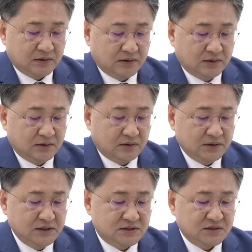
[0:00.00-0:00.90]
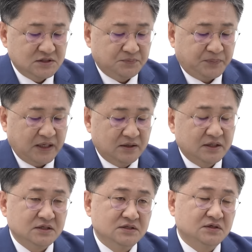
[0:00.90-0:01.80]
어,
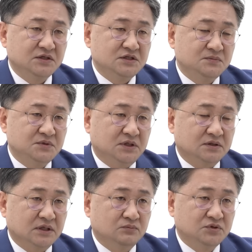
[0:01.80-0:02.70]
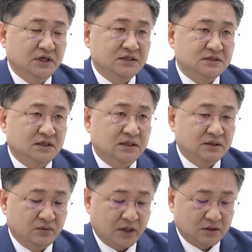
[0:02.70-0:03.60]
2018년에서 2020년, 그러니까 문다혜 씨가
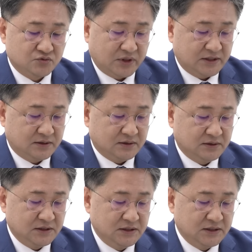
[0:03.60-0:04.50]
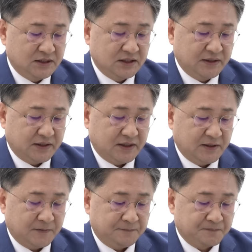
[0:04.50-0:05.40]
태국에 거주했던 이
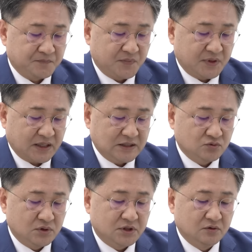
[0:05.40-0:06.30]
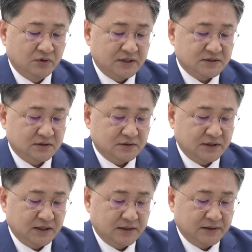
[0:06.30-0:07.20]
기간에 가족을 경호를
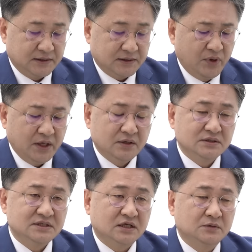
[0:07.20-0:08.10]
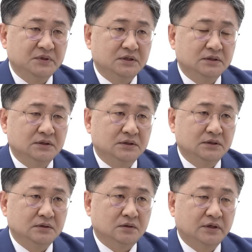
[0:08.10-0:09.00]
했었는데 왜 이런
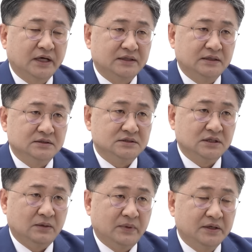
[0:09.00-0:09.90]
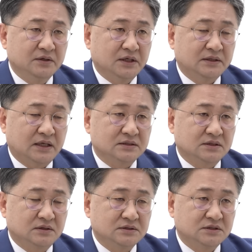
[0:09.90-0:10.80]
자금이 거래가 됐는지 아마 여기에
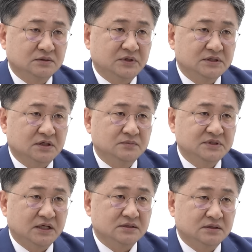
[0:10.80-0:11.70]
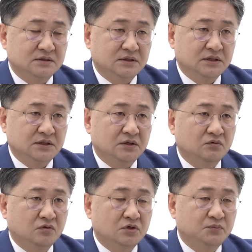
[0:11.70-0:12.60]
따라서 지금 현재 검찰에서는 이
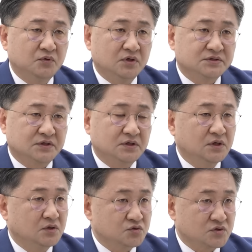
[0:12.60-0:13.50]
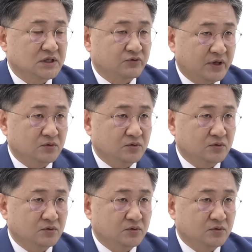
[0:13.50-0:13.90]
경호원을 불러서 조사도